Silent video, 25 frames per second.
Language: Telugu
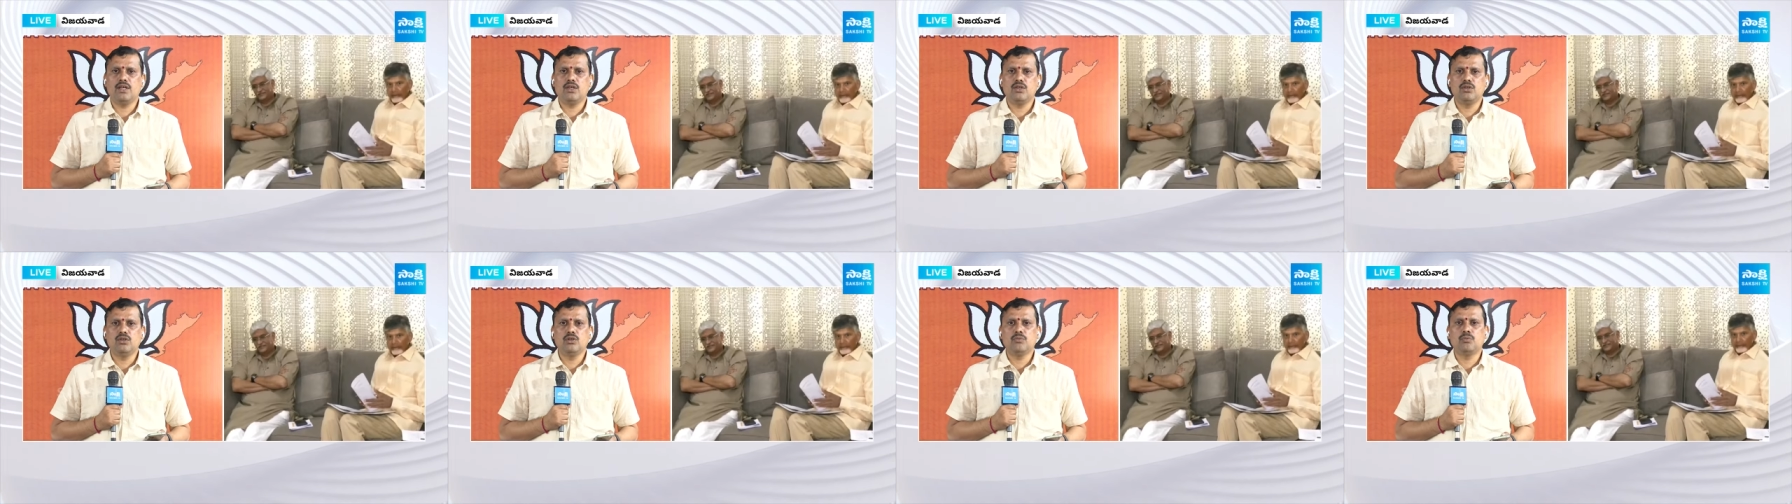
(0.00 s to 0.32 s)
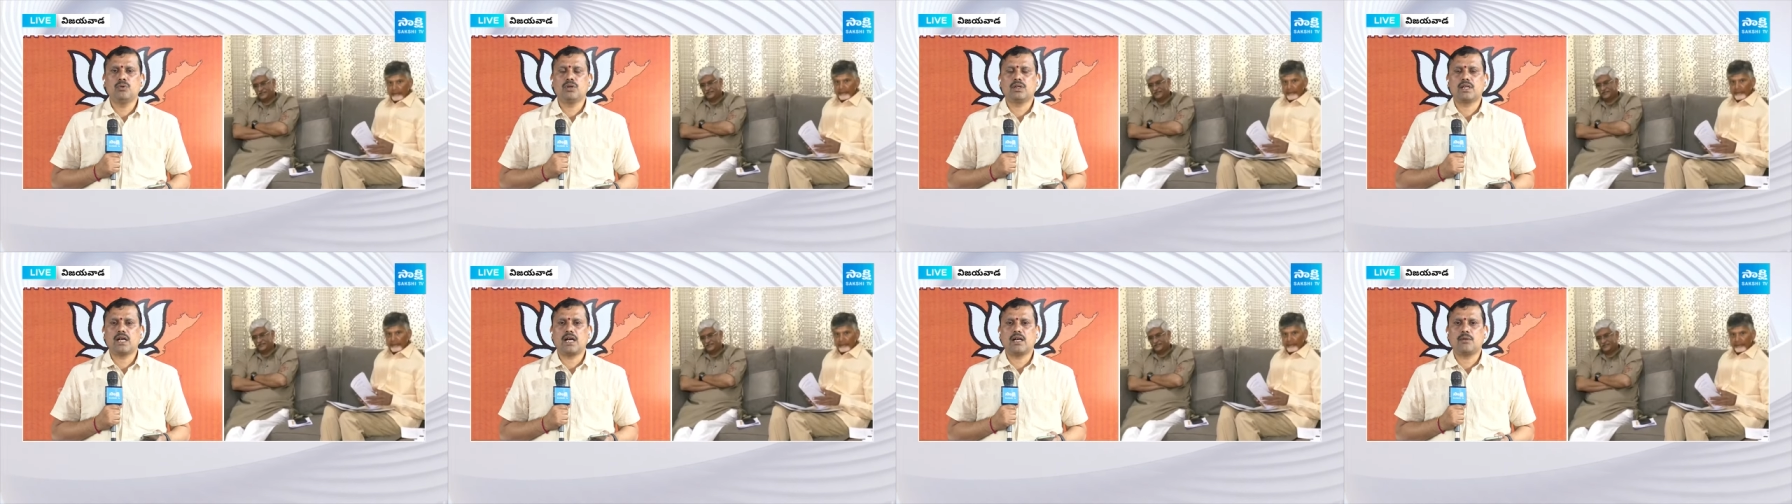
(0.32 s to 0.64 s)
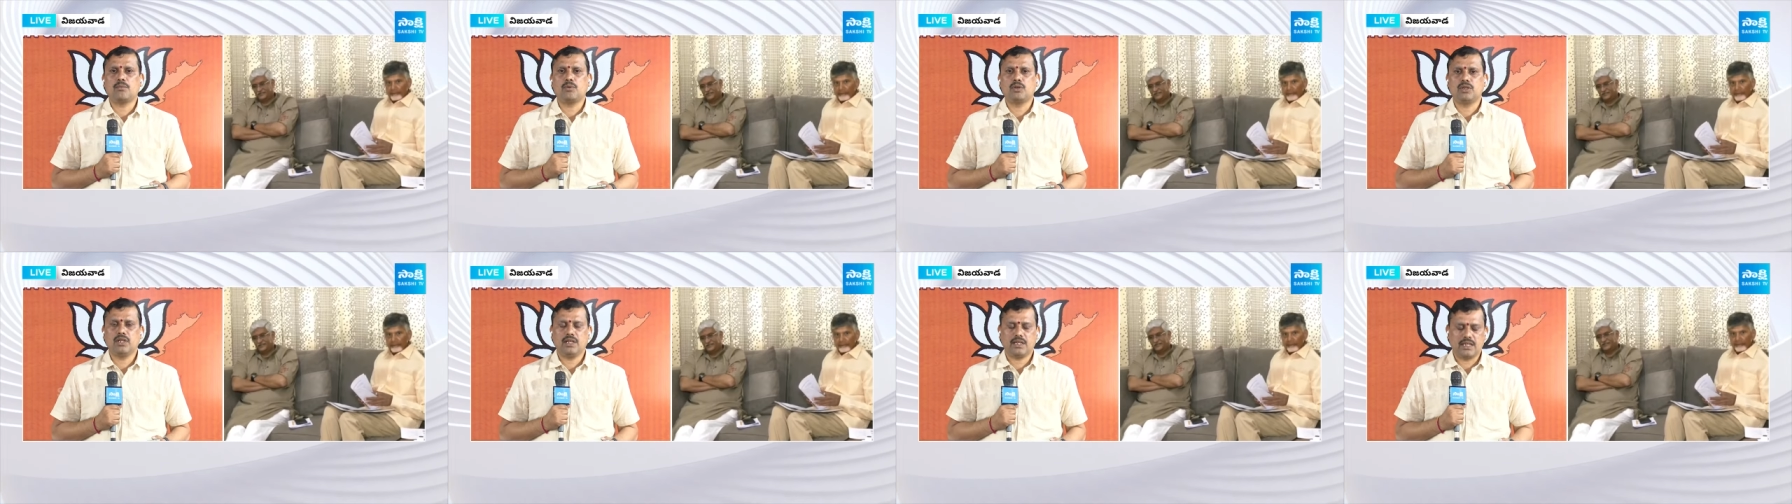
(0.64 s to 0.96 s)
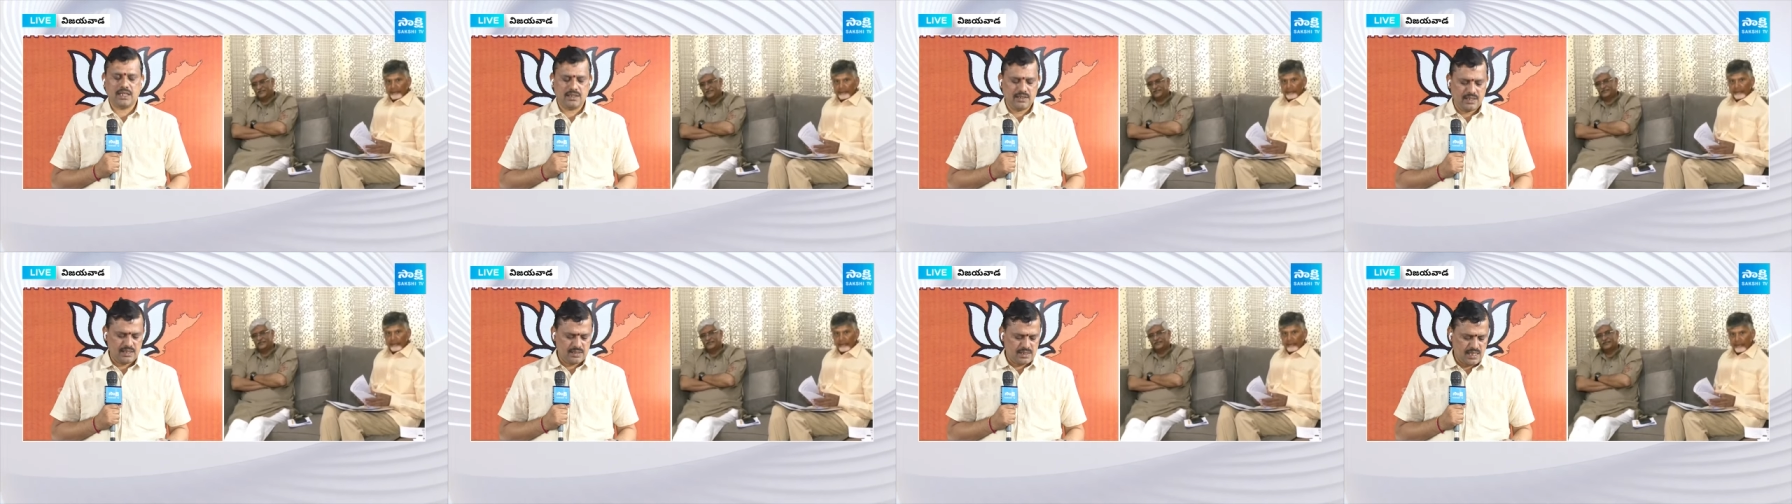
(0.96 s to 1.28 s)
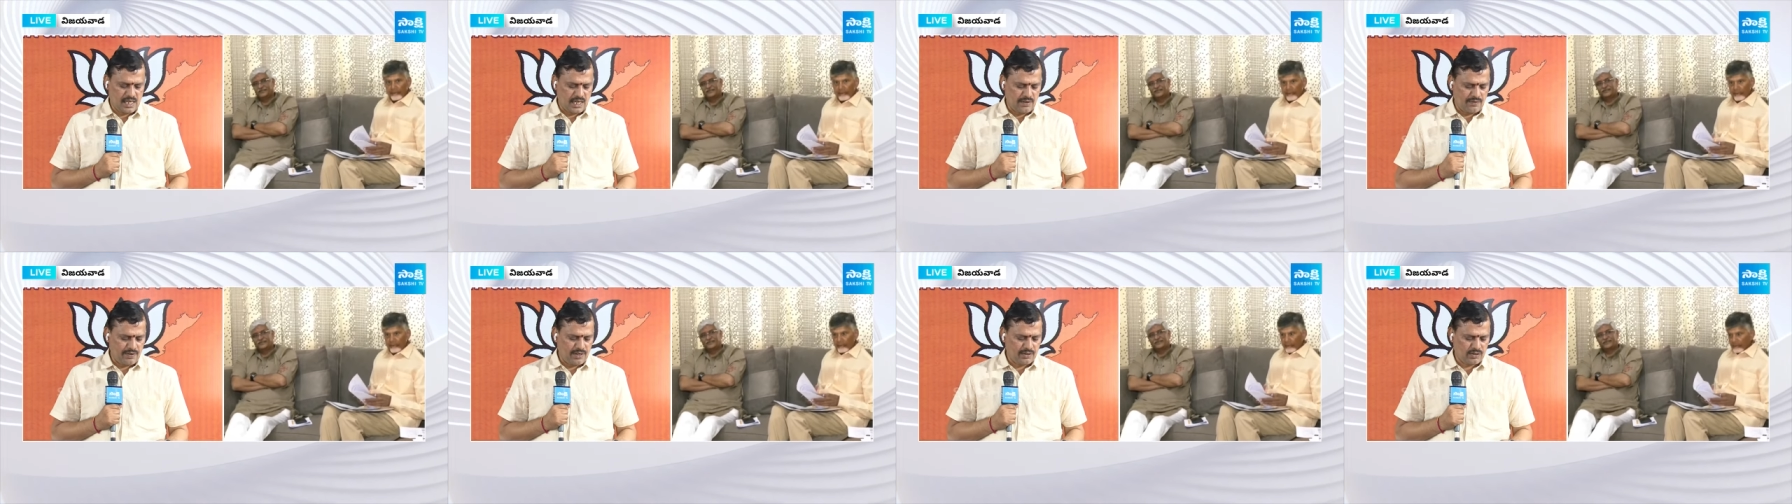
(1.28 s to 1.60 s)
హిందూపూర్ కాకపోతే కదిరి
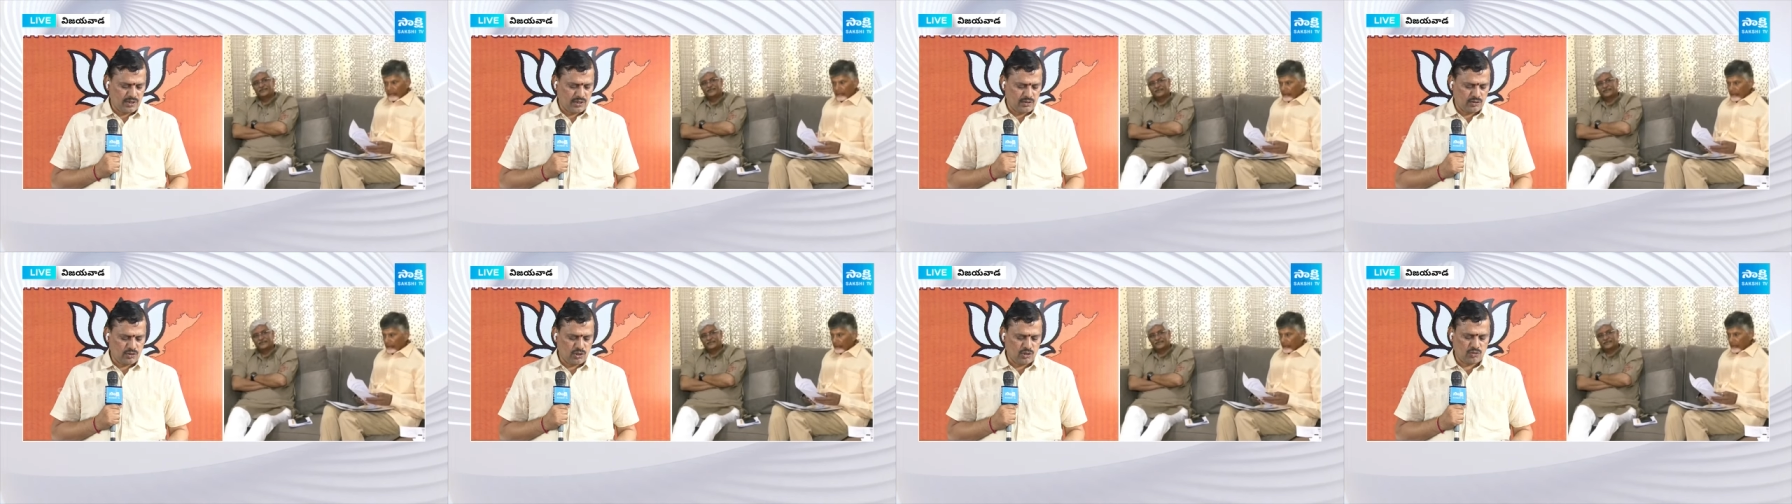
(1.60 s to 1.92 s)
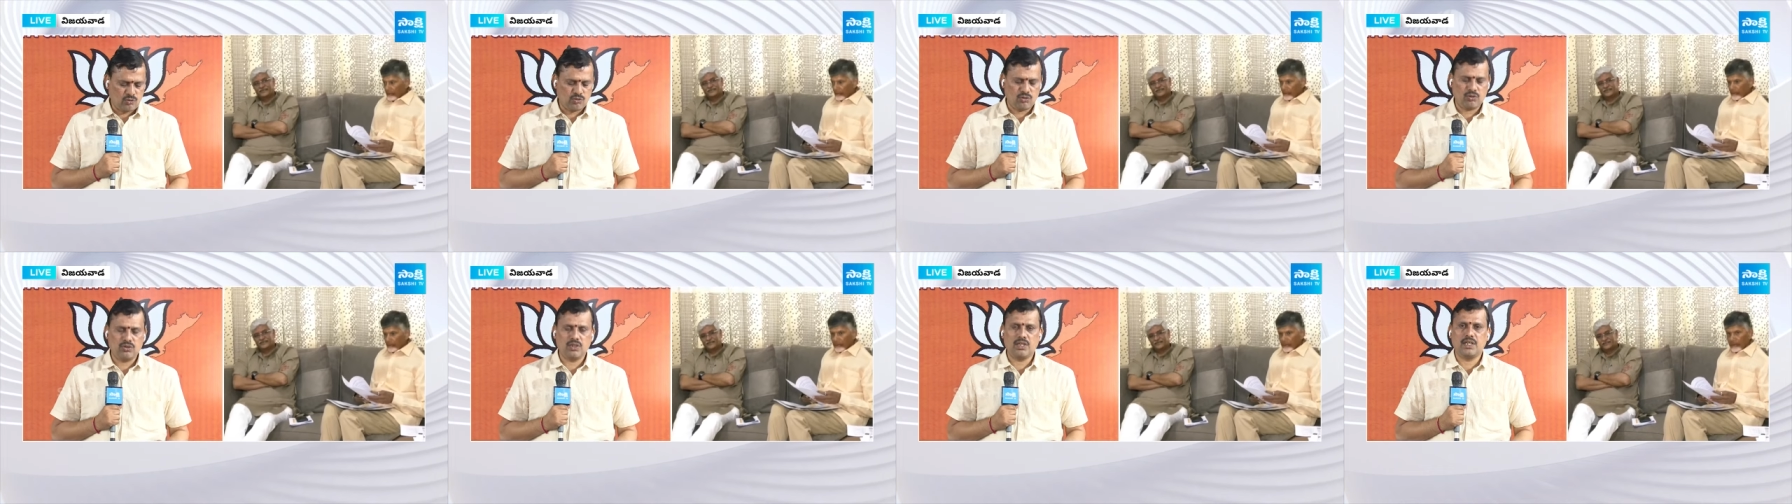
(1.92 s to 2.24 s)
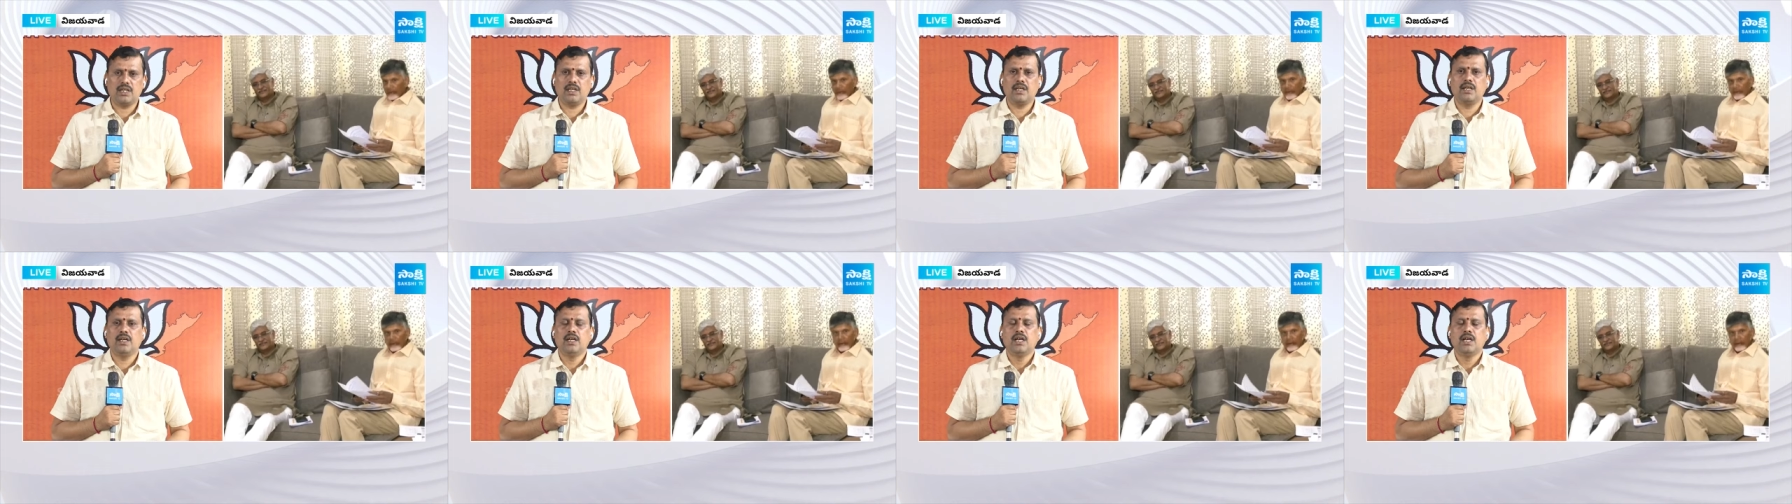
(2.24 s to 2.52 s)
స్థానమైన తనకు దక్కుతుందని